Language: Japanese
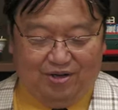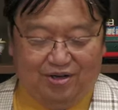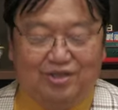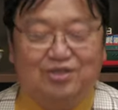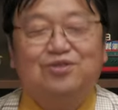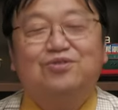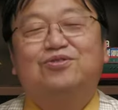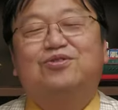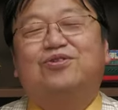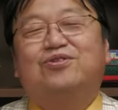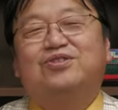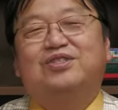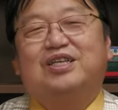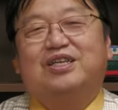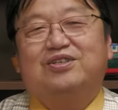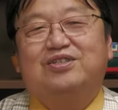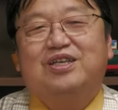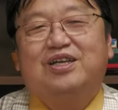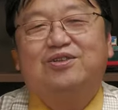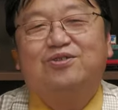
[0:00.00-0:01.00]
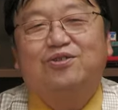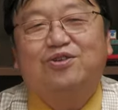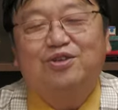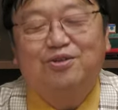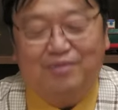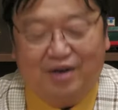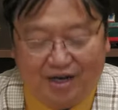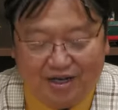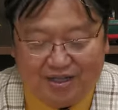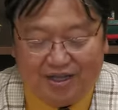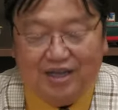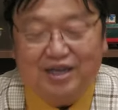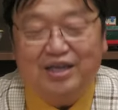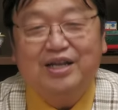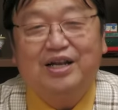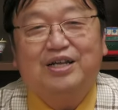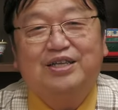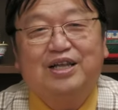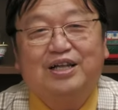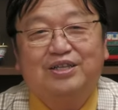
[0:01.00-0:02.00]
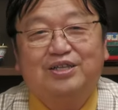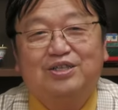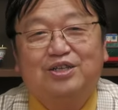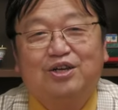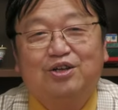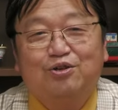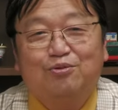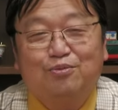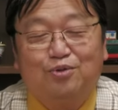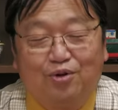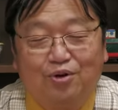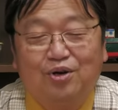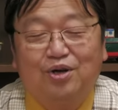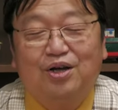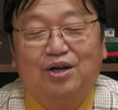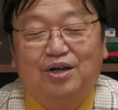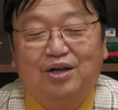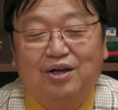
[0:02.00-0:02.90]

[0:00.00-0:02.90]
リズ・グロッツァーの説得に負けて入れたんですけども